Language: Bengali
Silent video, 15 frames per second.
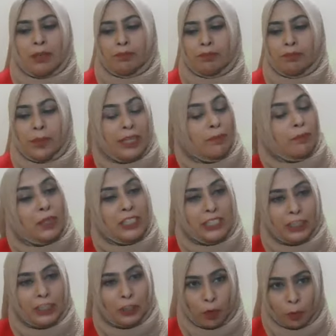
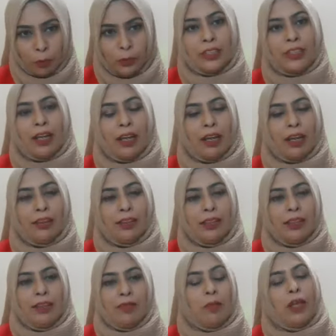পারিপার্শ্বিক অবস্থা
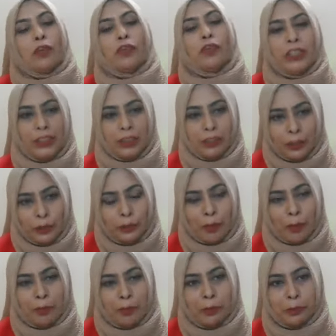মানুষের সাথে
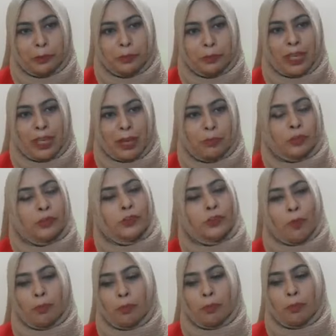সম্পর্ক কেমন
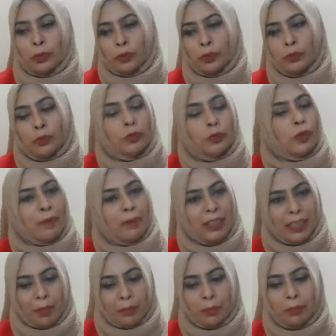সম্পর্কগুলো আমি
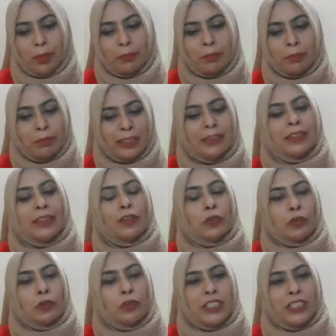কেমন ভাবে মেনটেন
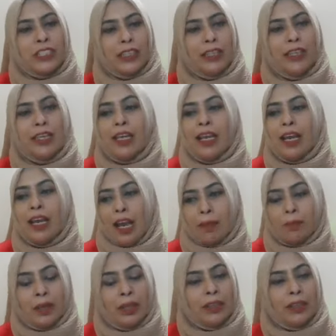করছি
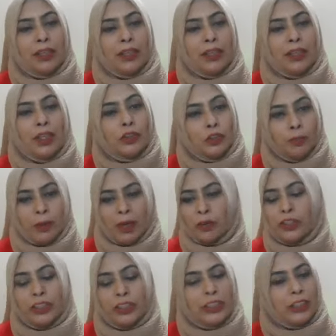আমার
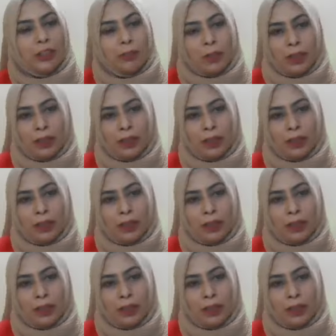মানুষের সাথে